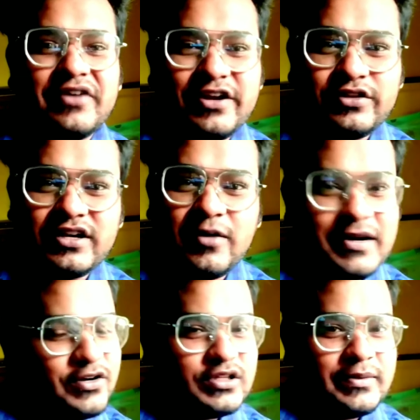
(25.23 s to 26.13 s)
ভিডিওতে
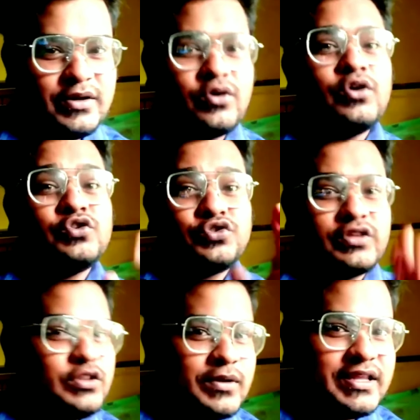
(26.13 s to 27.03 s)
কমেন্ট করতে পারো
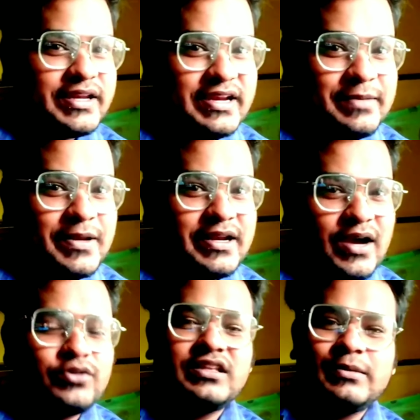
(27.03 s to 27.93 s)
যদি তোমাদেরকে রিপ্লাই
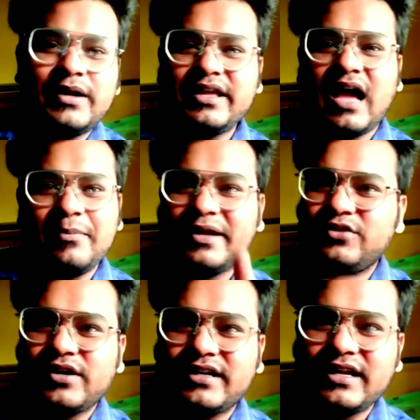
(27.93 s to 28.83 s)
নাও দিতে পারি আমি
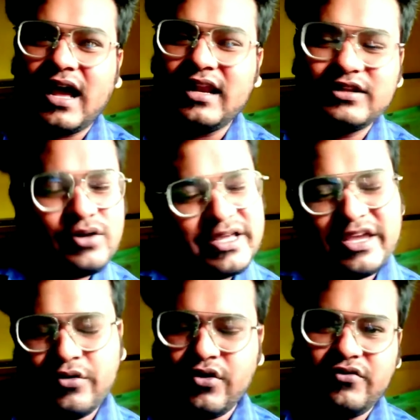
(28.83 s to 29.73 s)
কিন্তু একটা আলাদা করে
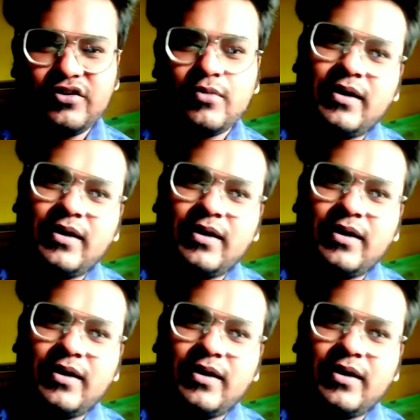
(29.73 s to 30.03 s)
কিউএনএ ভিডিও